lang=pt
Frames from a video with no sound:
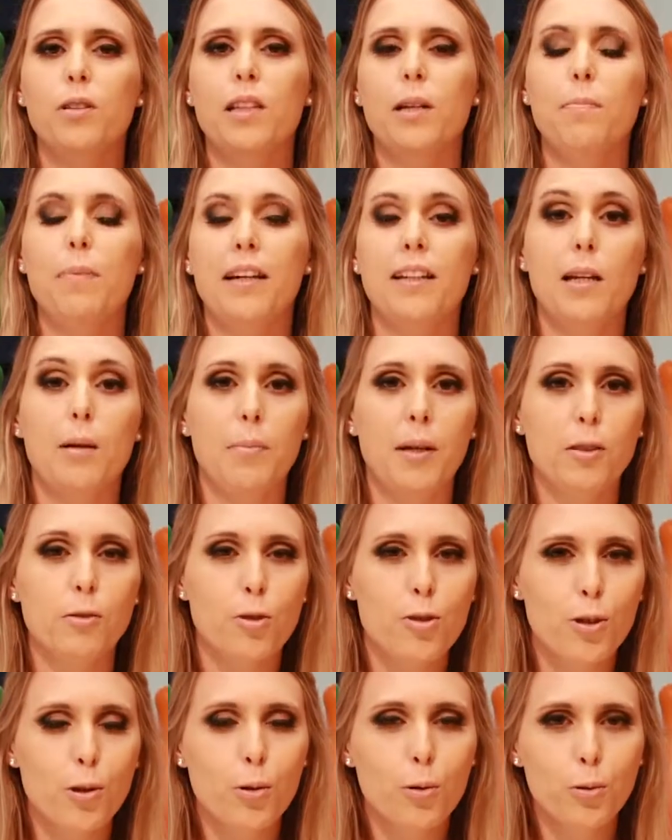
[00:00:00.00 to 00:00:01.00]
O Departamento
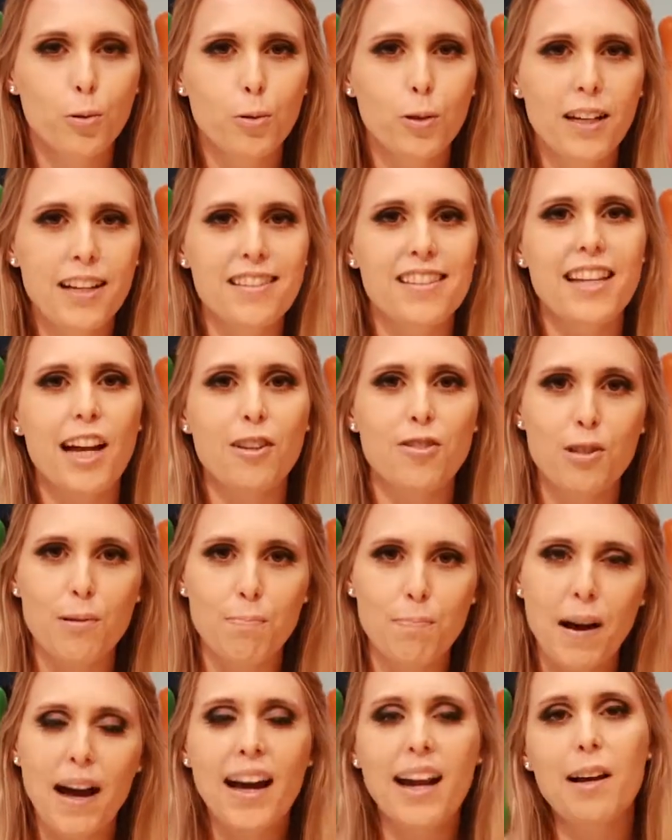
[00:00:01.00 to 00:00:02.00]
de Cultura está de
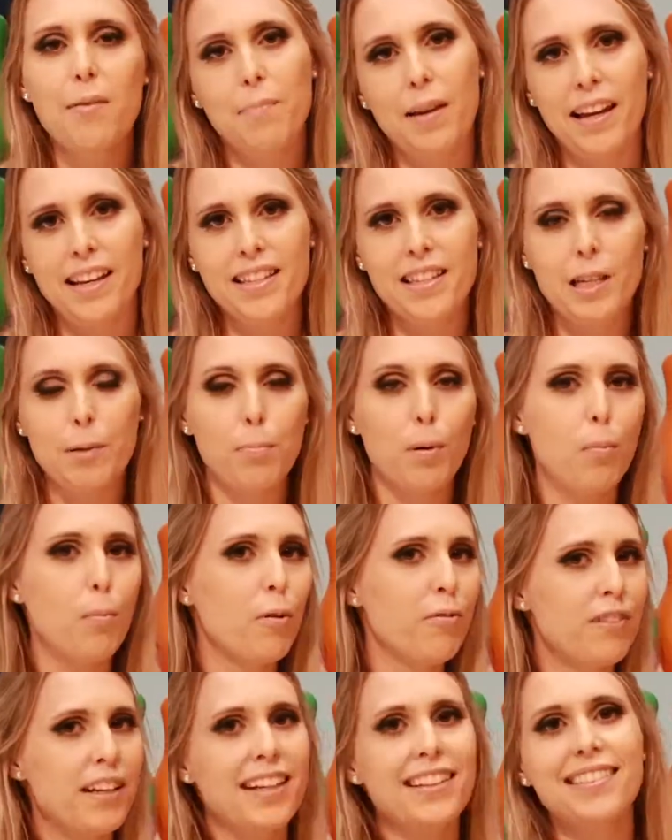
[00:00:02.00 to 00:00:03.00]
parabéns em
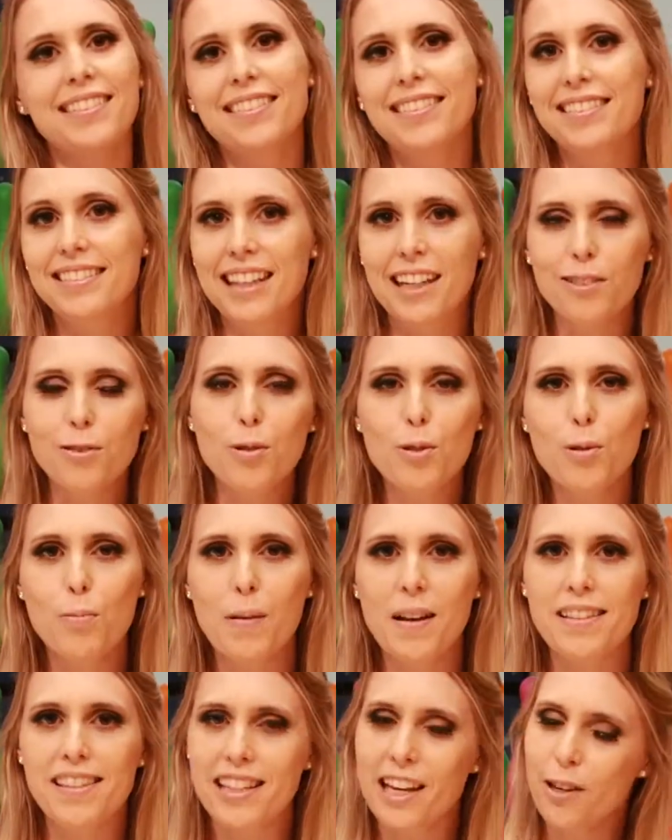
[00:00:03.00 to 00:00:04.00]
promover tantos
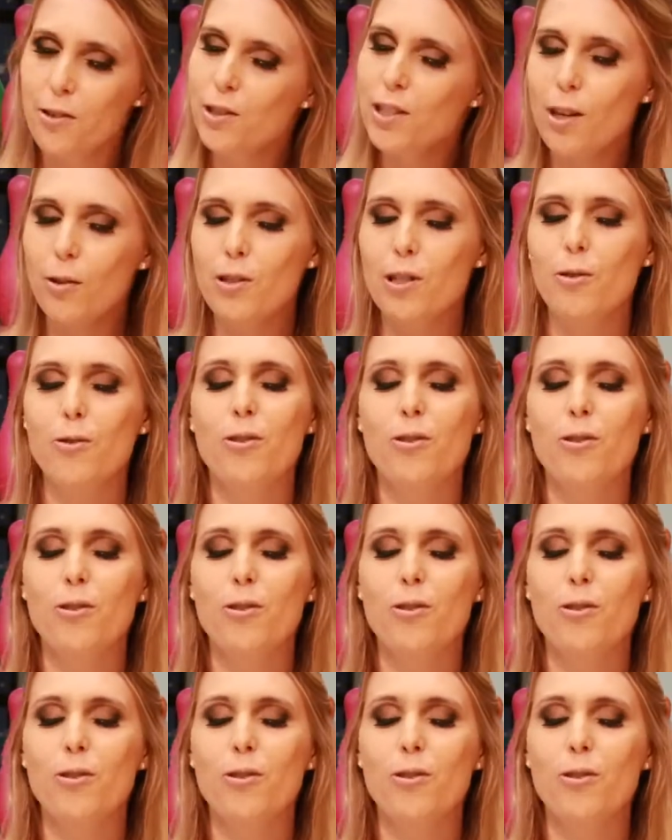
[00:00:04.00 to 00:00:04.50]
passeios aos